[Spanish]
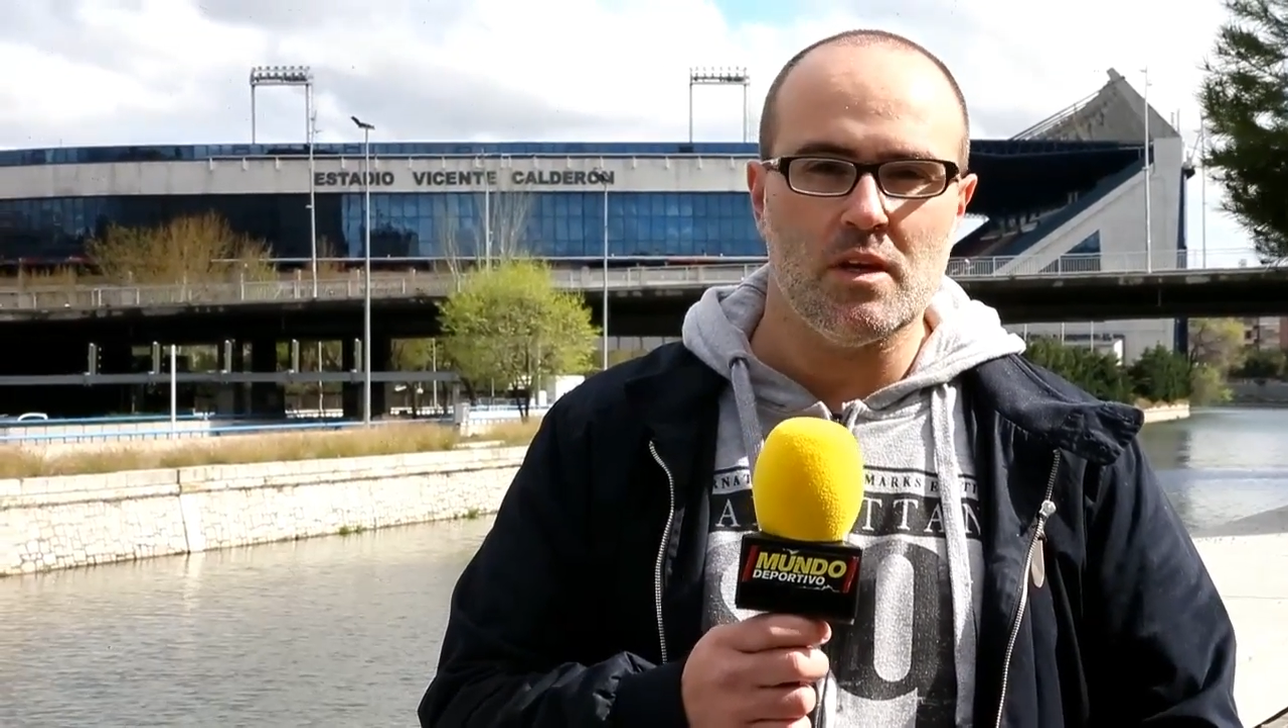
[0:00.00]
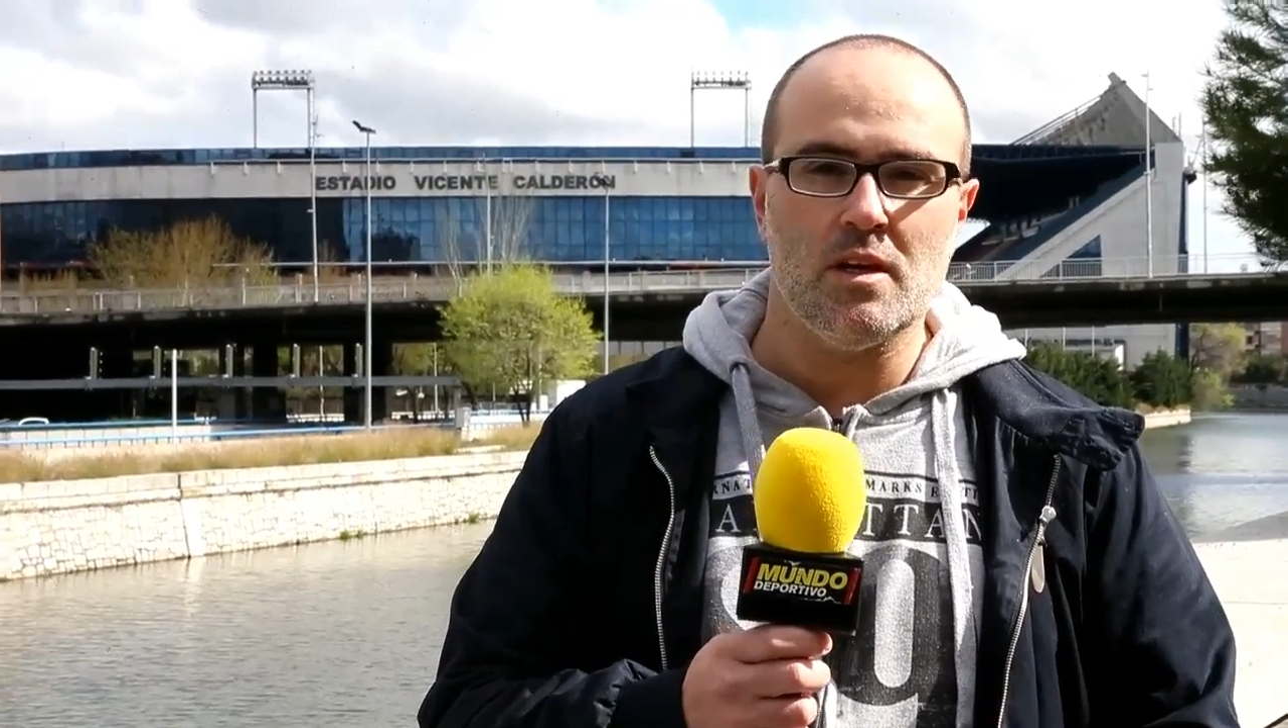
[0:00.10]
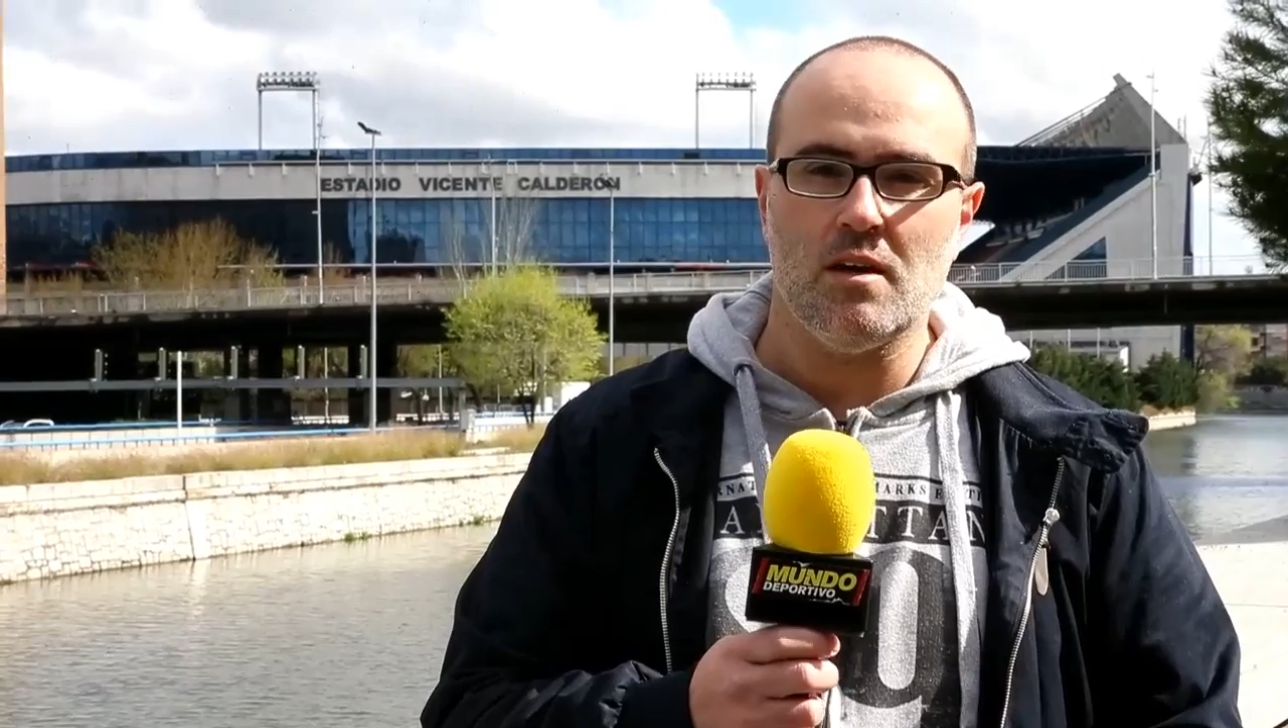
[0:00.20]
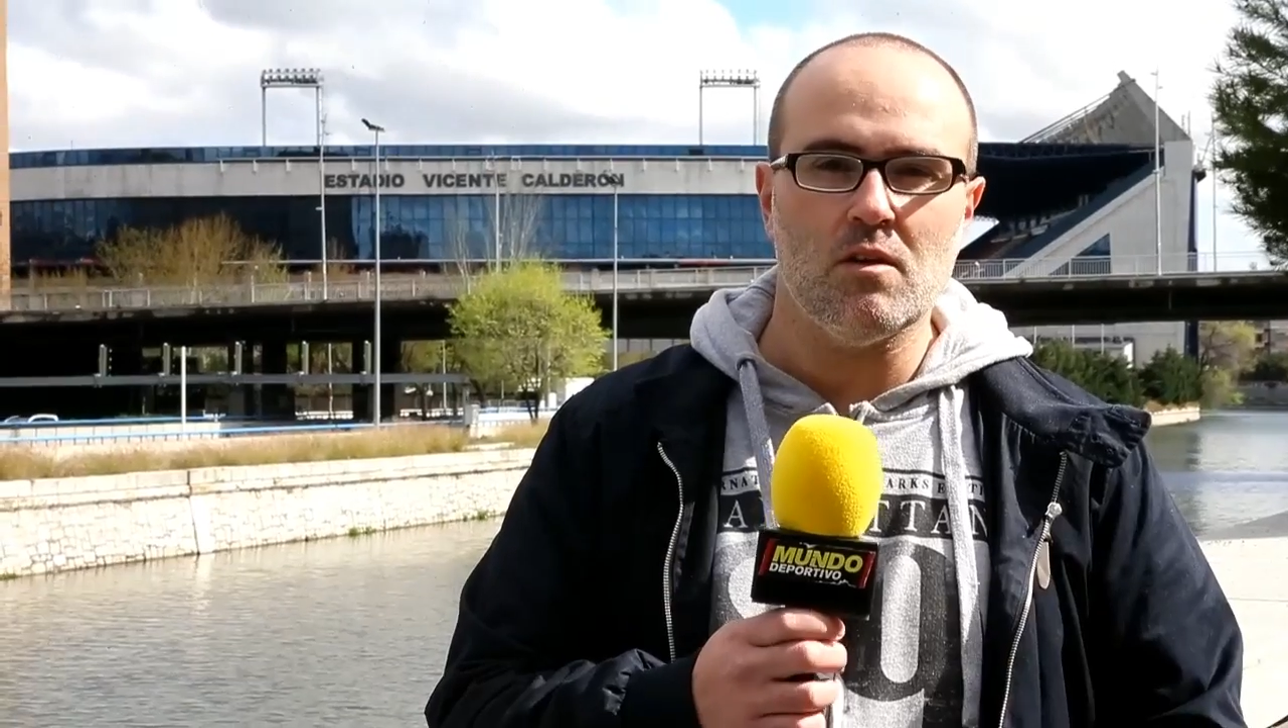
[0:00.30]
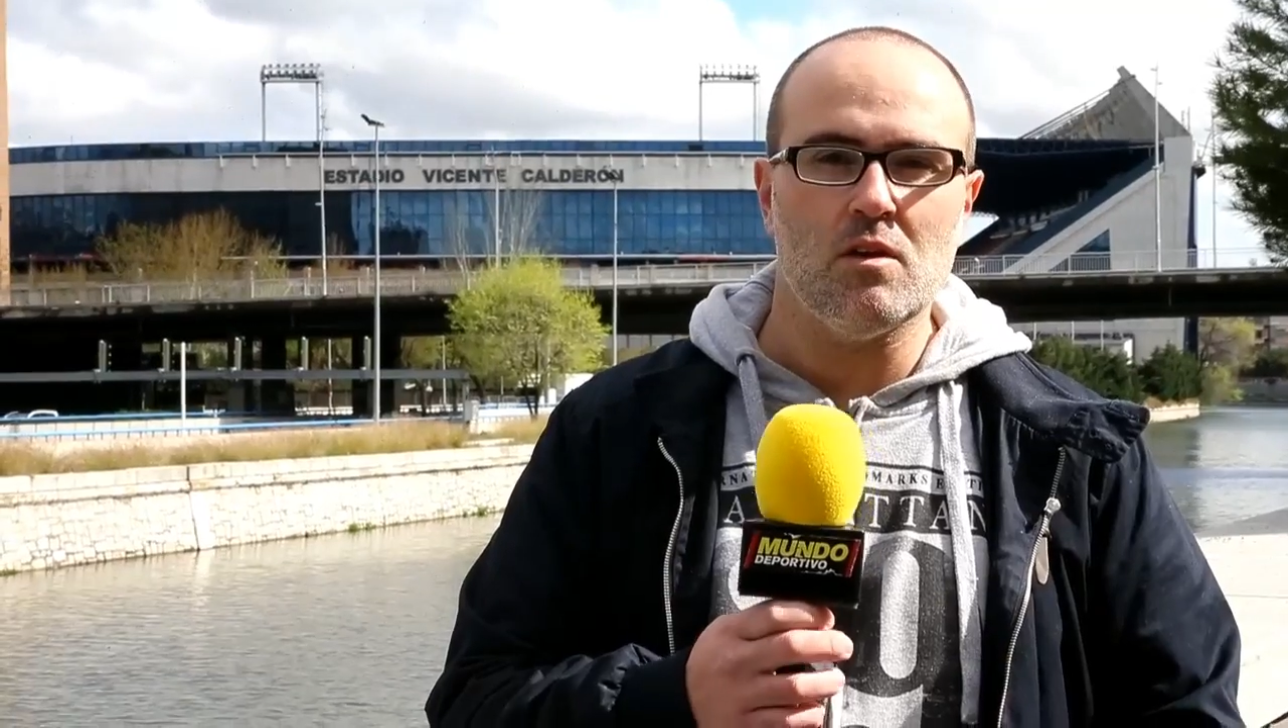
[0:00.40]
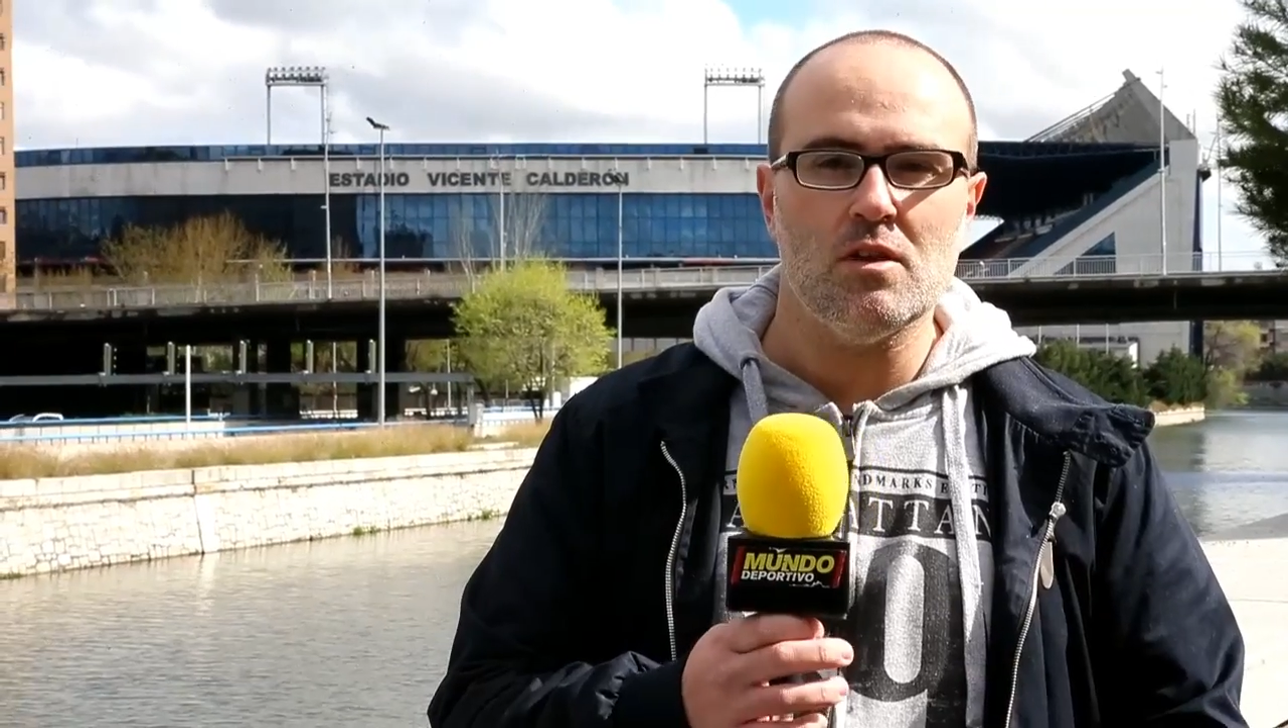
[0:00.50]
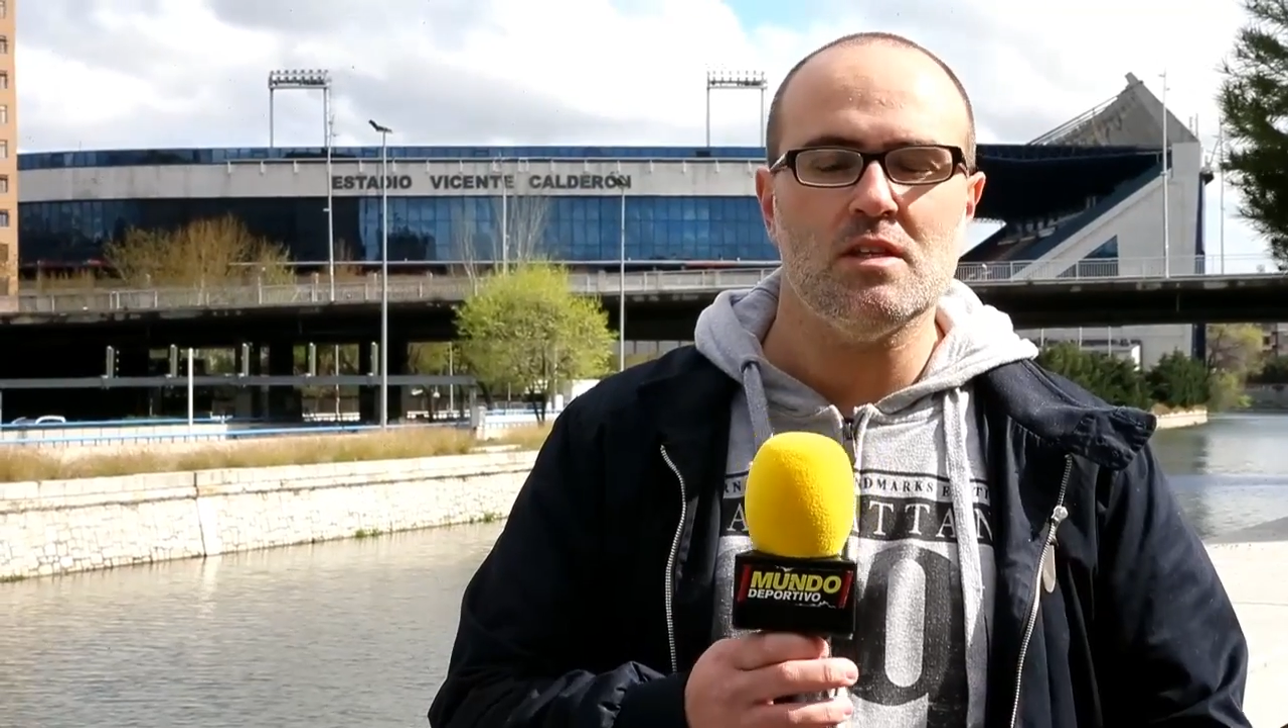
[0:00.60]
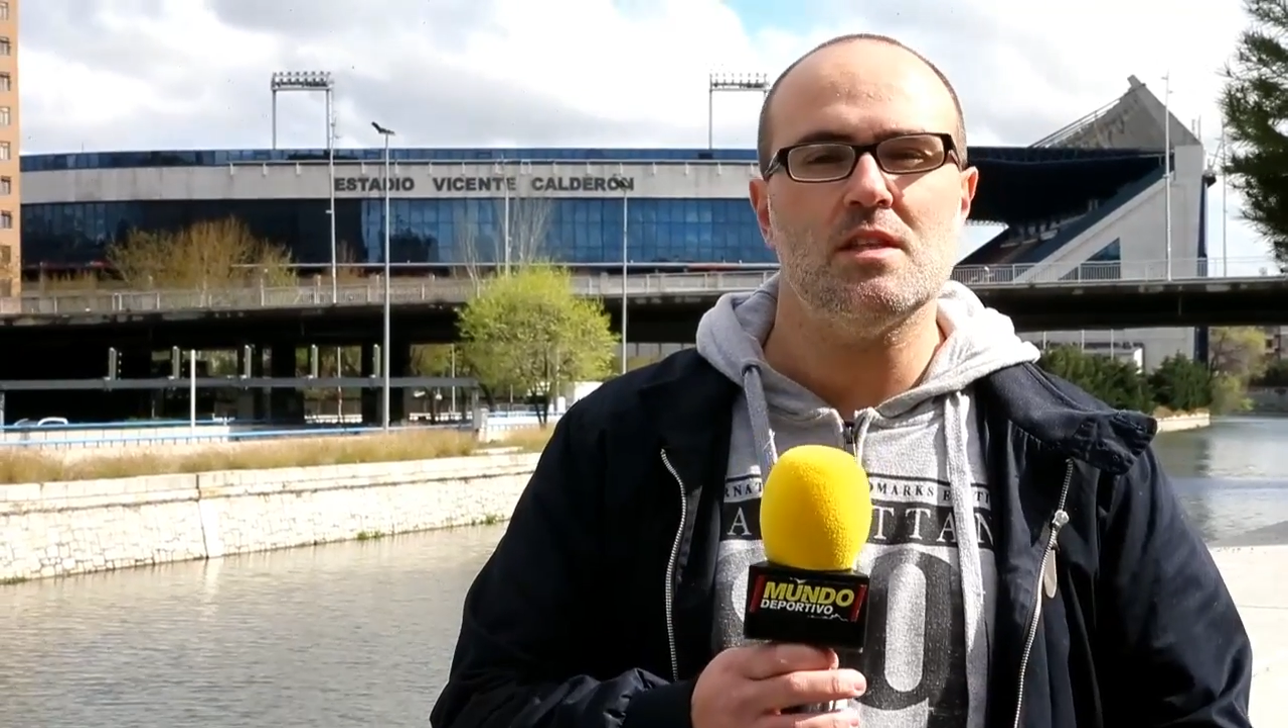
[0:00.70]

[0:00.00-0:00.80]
que aunque no te